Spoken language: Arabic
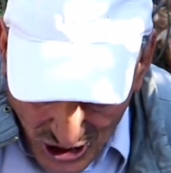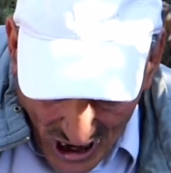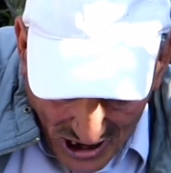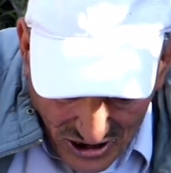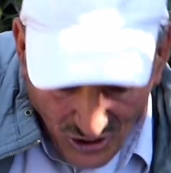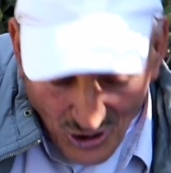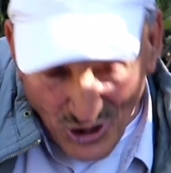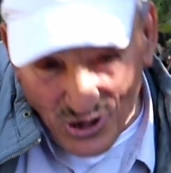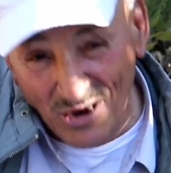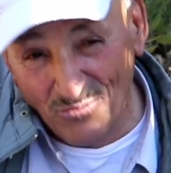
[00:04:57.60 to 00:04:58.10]
واش
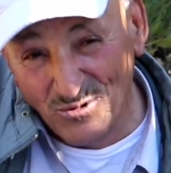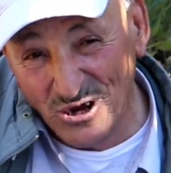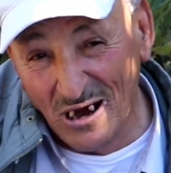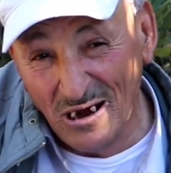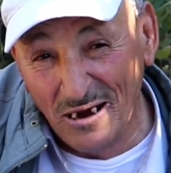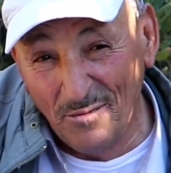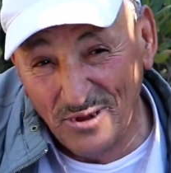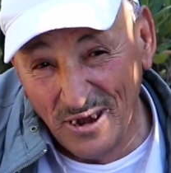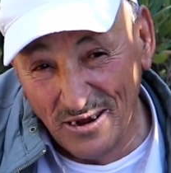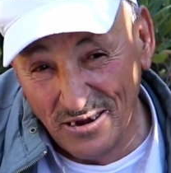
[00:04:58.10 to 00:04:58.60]
هاد الدوسي
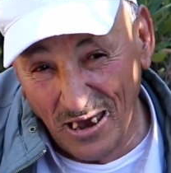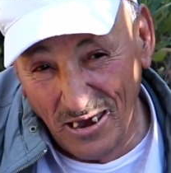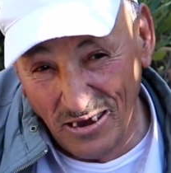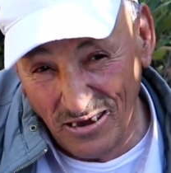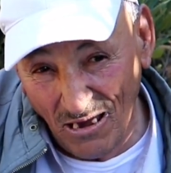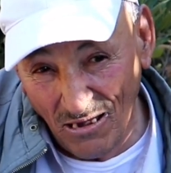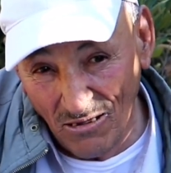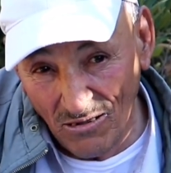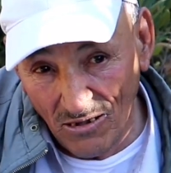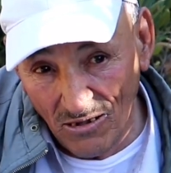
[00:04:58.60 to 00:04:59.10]
يمشي
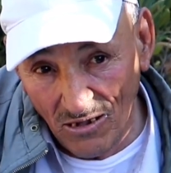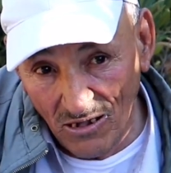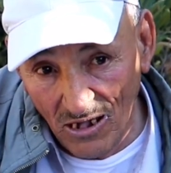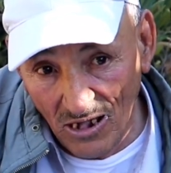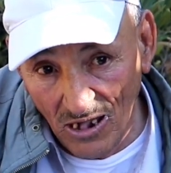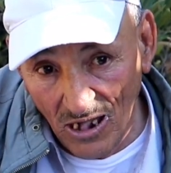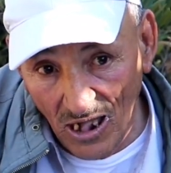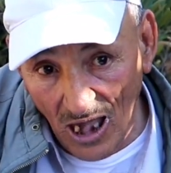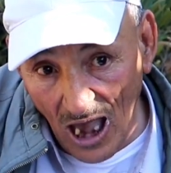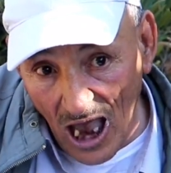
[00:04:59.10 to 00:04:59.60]
للابتدائية
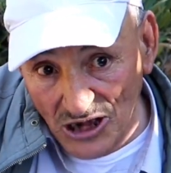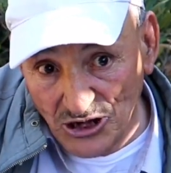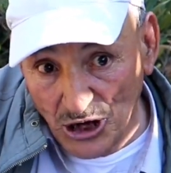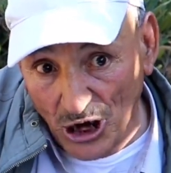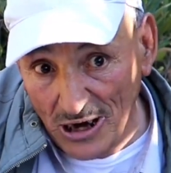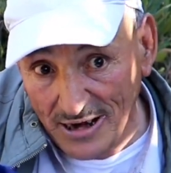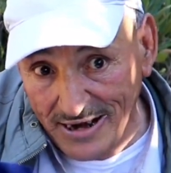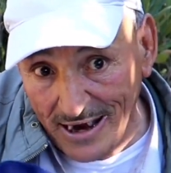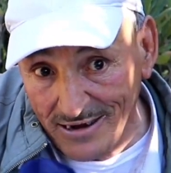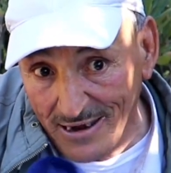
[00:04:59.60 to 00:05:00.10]

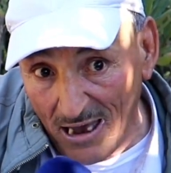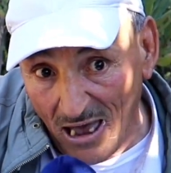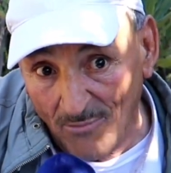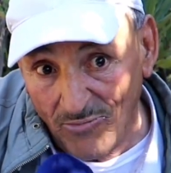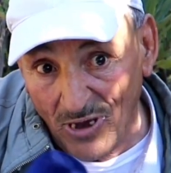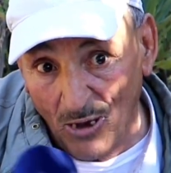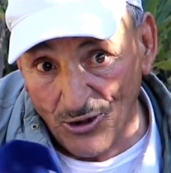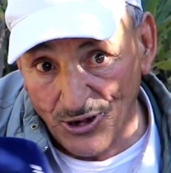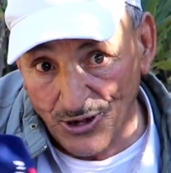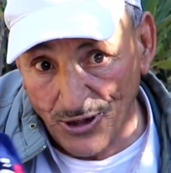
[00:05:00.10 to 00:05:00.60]
اش قلتي
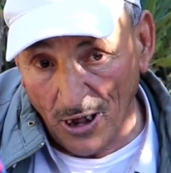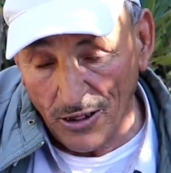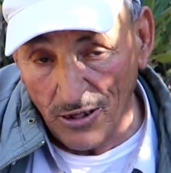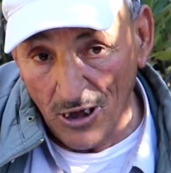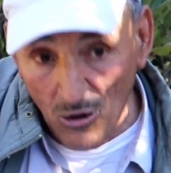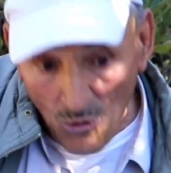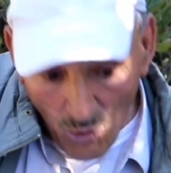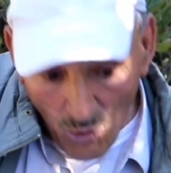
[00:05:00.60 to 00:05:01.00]
دابا أستاذ